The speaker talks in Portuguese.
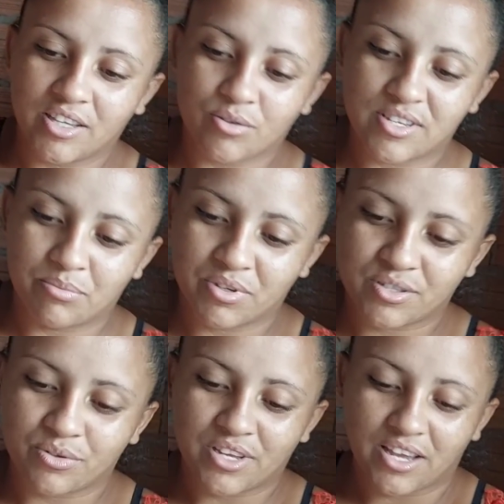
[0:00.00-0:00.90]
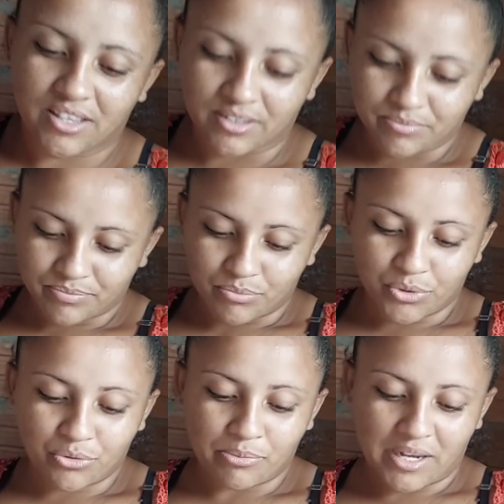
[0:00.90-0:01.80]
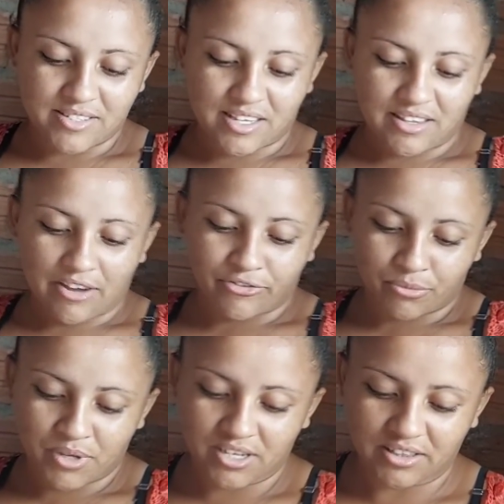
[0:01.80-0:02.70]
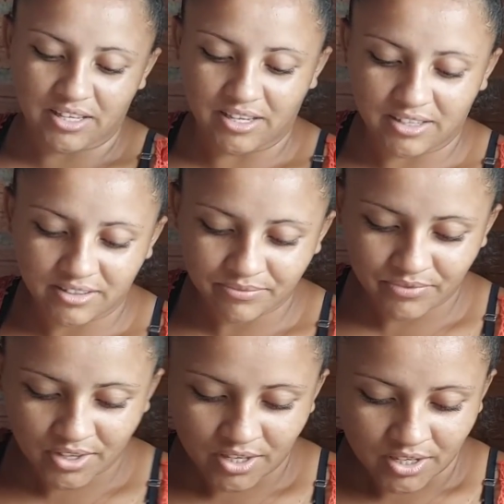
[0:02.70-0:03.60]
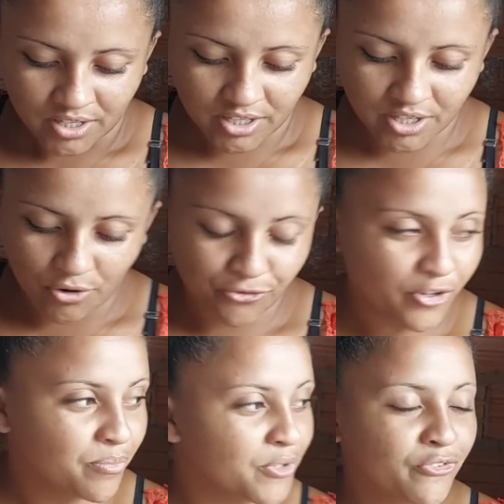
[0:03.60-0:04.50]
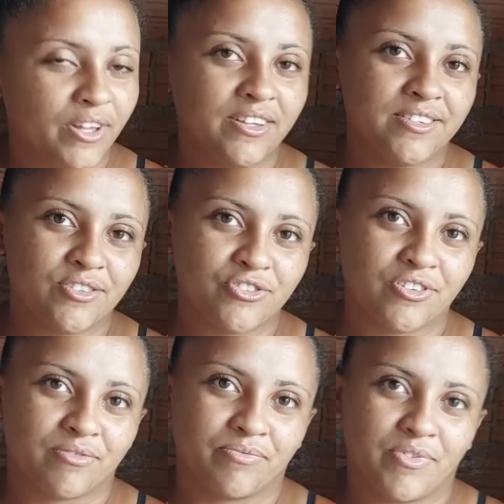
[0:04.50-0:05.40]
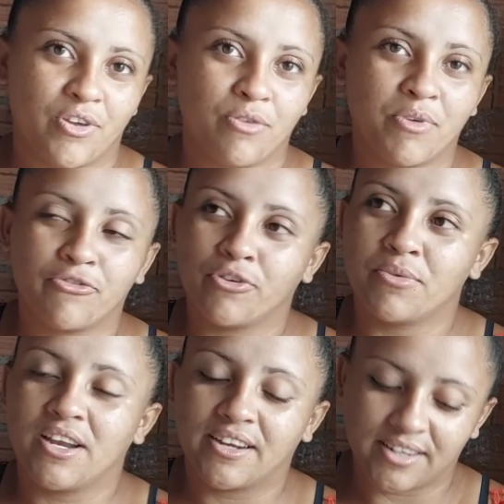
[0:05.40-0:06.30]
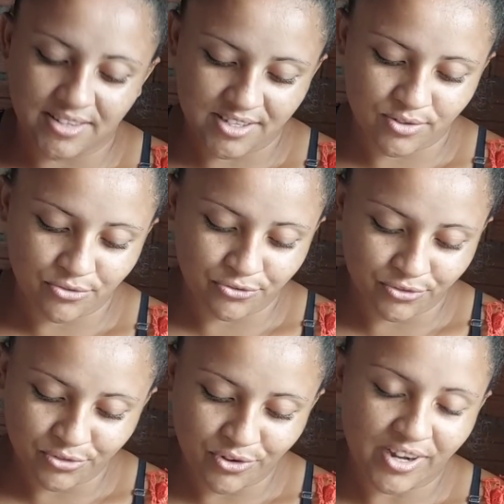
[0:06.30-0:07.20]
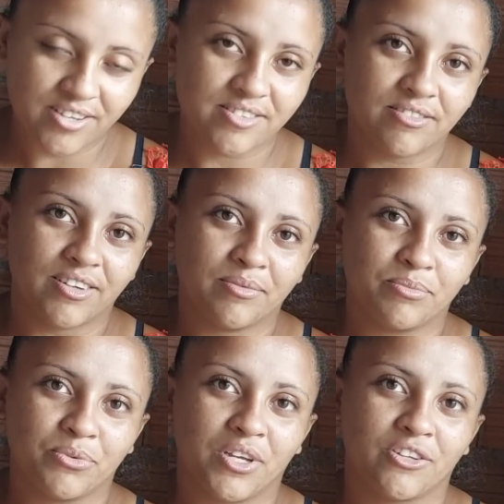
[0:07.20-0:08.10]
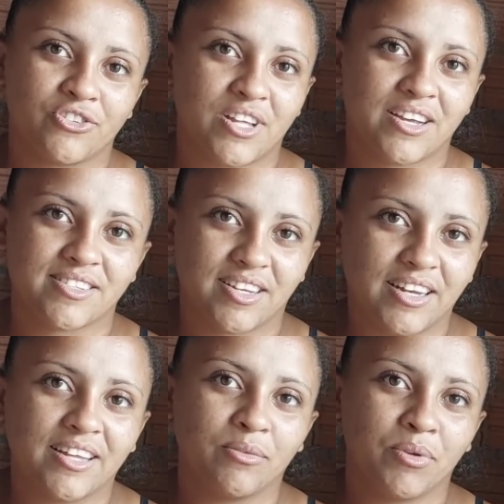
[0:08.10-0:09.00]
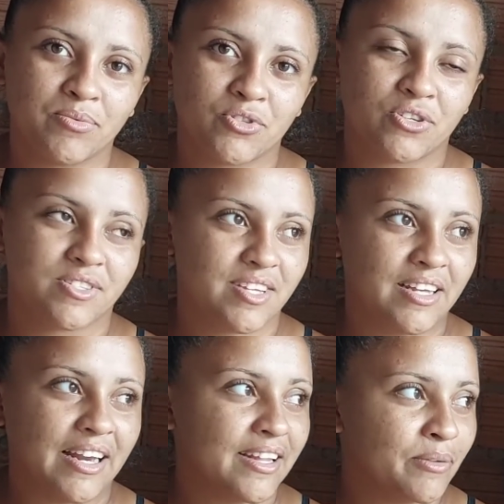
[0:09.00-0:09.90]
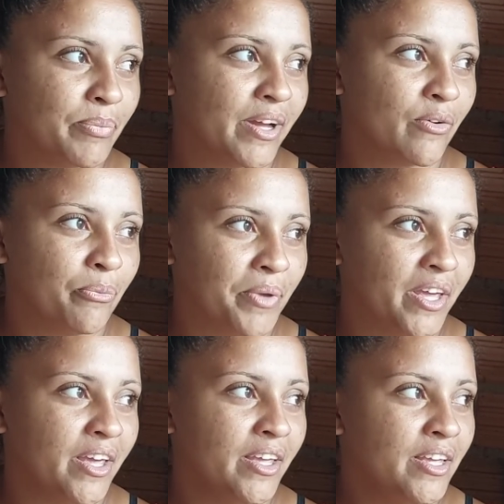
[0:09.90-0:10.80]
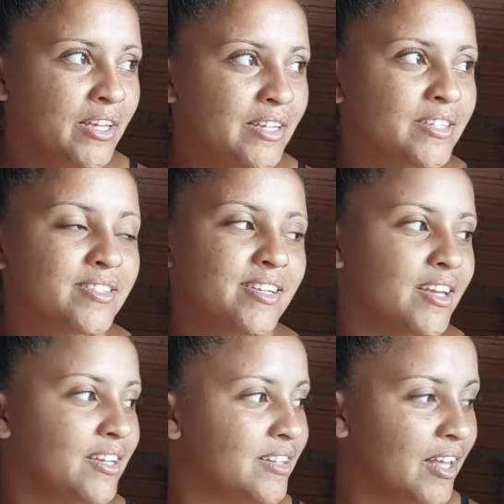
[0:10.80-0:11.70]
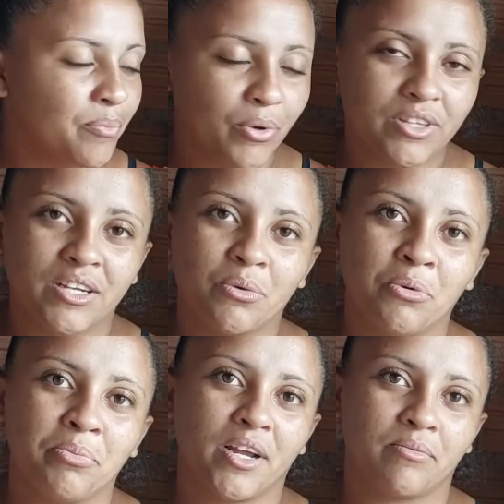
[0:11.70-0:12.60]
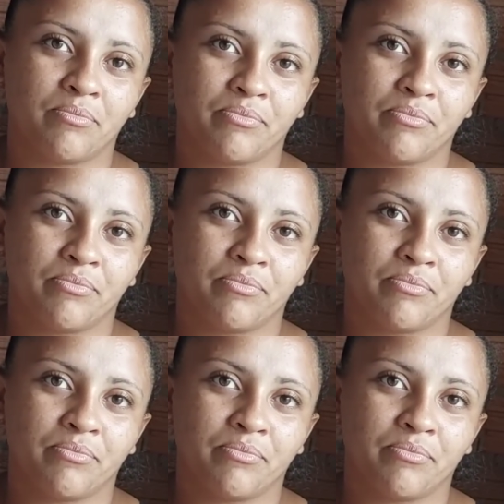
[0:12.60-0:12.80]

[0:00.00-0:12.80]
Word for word: Deus abençoe ela, muito mais, ela e a família dela. E que eu fico muito feliz, seu Chico. Eu e minha família agradecem do fundo do coração, né? Porque nós estávamos sem nada mesmo, Chico. Sem nada para comer e, sem... e, nem podendo comprar.